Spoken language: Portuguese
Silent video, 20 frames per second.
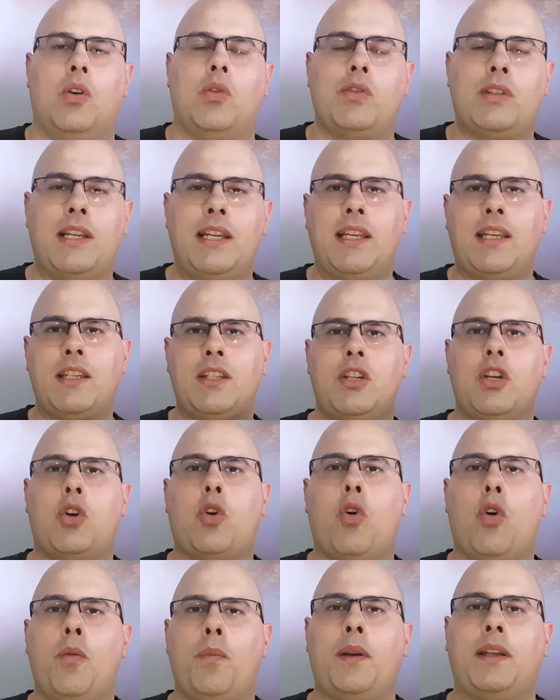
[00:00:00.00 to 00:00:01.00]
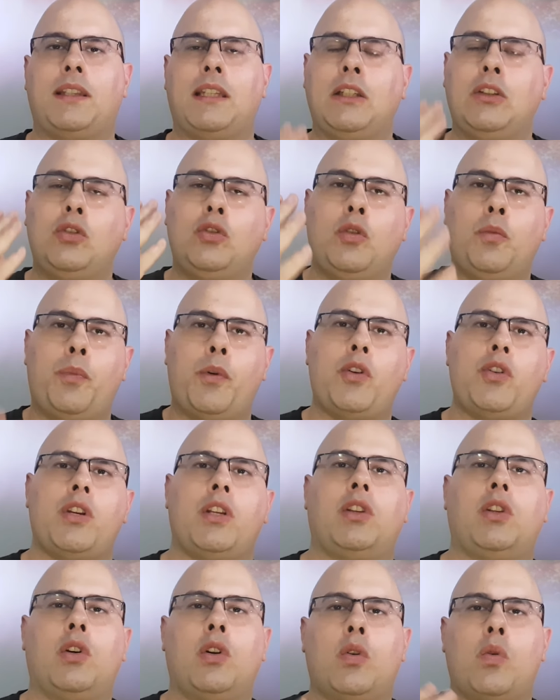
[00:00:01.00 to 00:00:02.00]
Os links de compra, tanto do
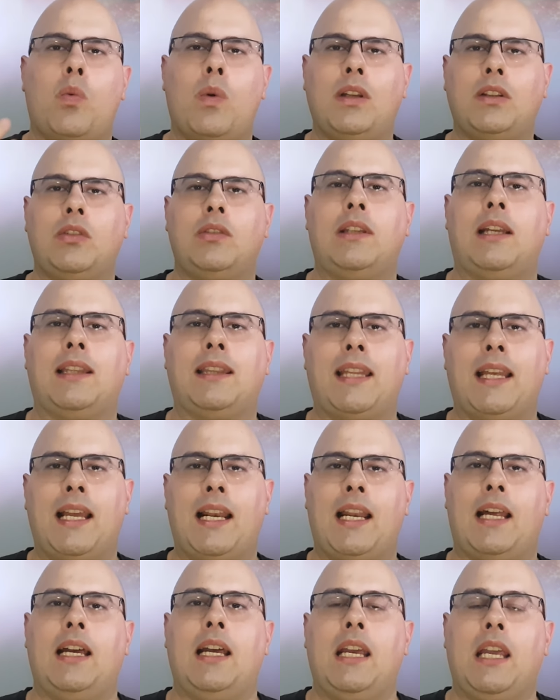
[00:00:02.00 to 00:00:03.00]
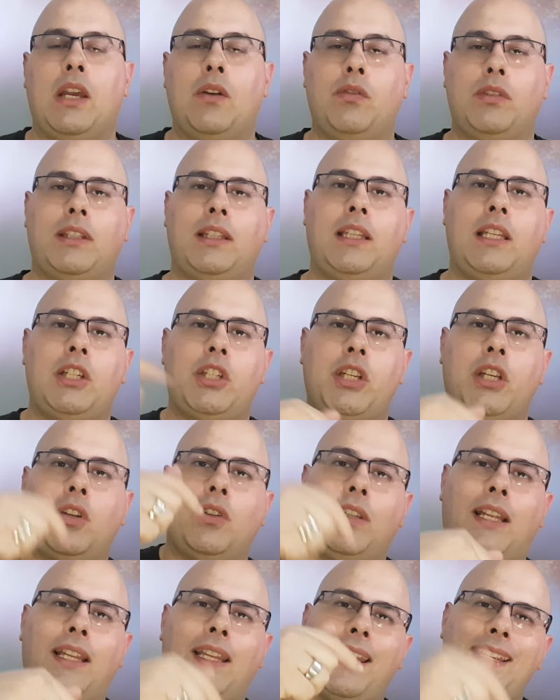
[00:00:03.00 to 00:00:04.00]
projetor quanto da tela, eu vou estar tá deixando
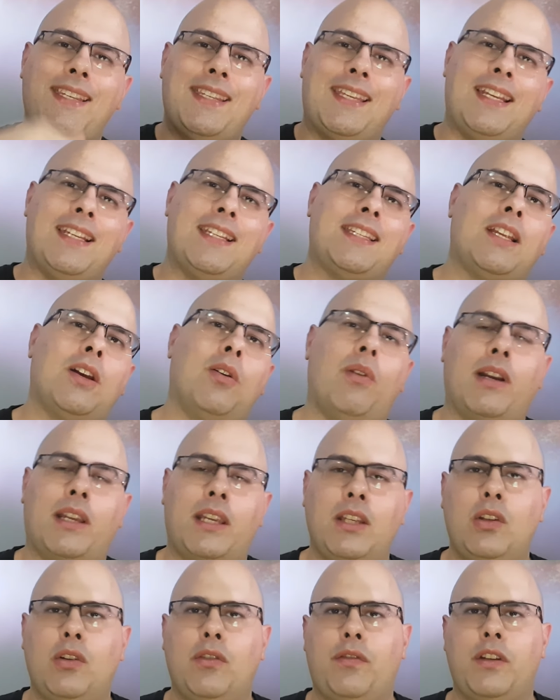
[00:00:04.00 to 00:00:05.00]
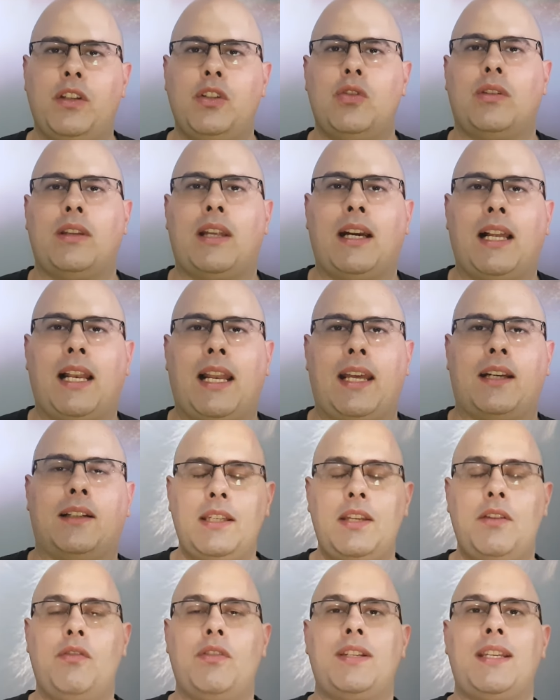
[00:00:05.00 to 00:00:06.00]
na descrição aqui do vídeo, tá galera?
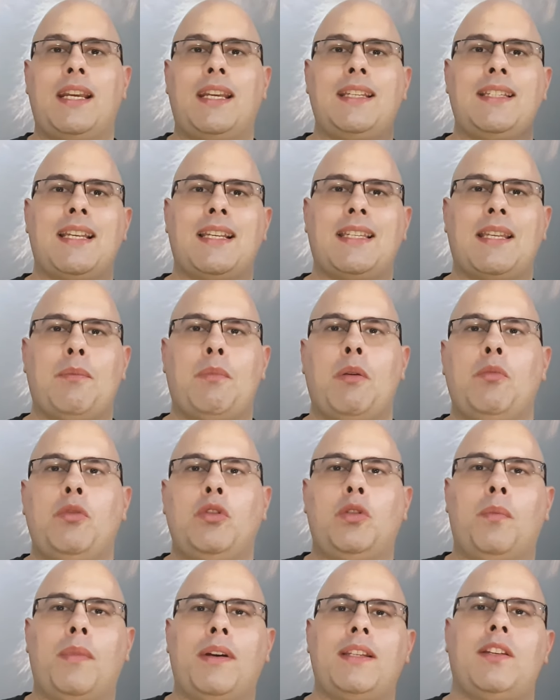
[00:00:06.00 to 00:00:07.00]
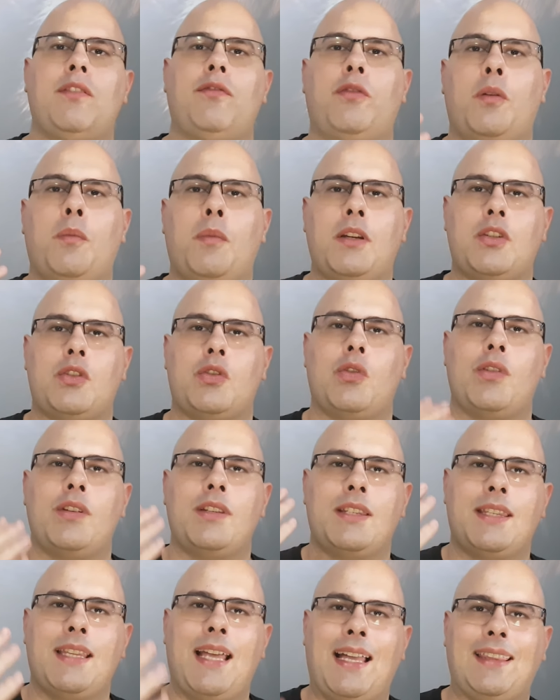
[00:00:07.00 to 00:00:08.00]
Se você quiser saber muito mais
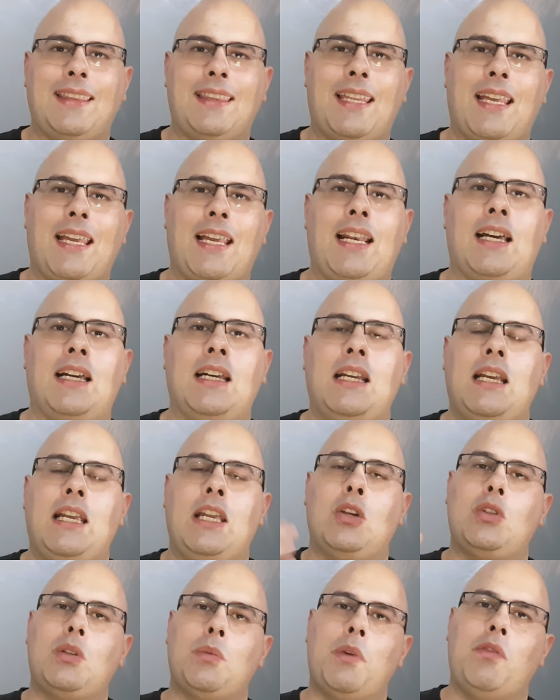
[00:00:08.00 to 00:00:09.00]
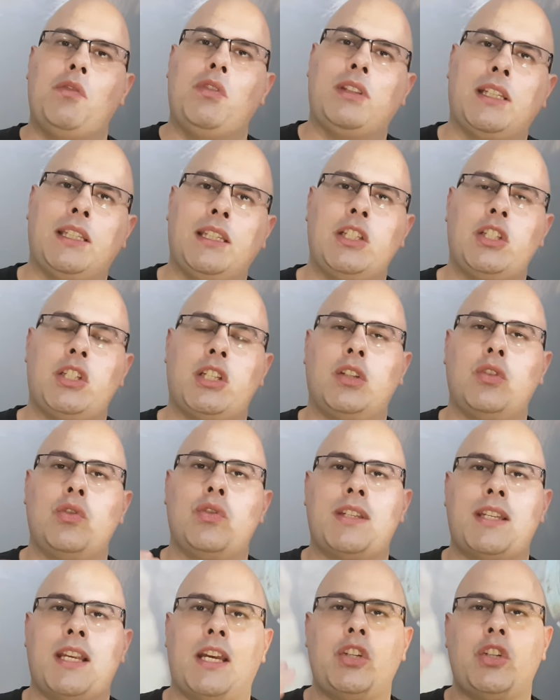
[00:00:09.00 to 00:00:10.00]
informações da tela, eu também vou estar tá deixando o
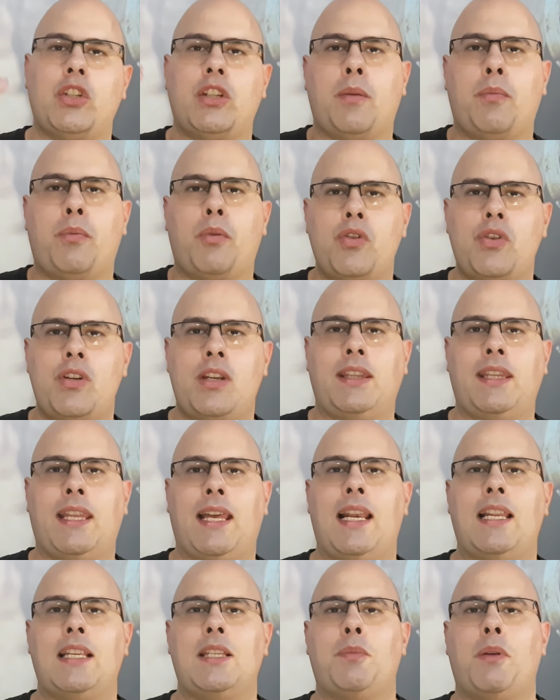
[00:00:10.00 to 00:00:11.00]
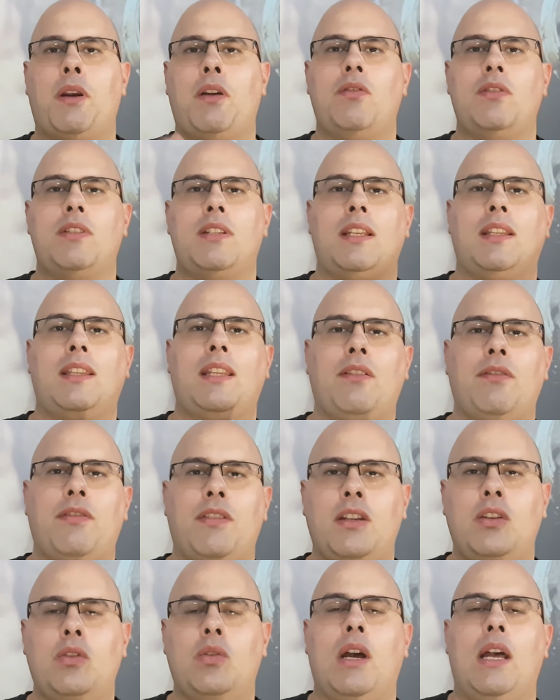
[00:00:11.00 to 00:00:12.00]
site da Projetelas para você estar tá
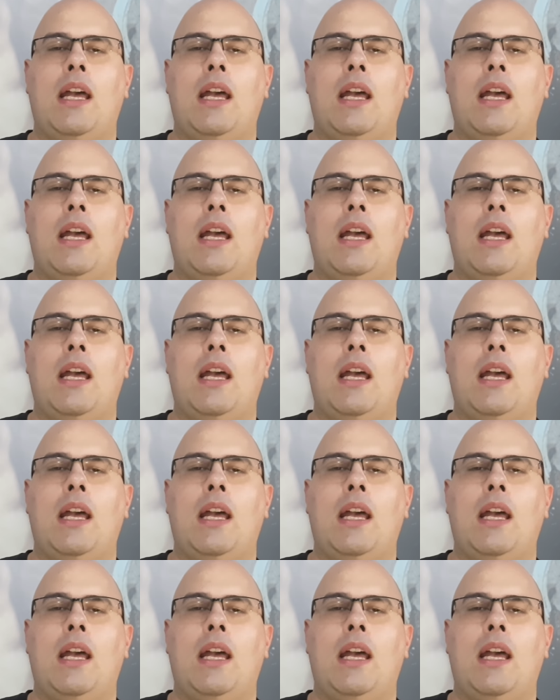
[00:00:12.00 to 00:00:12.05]
vendo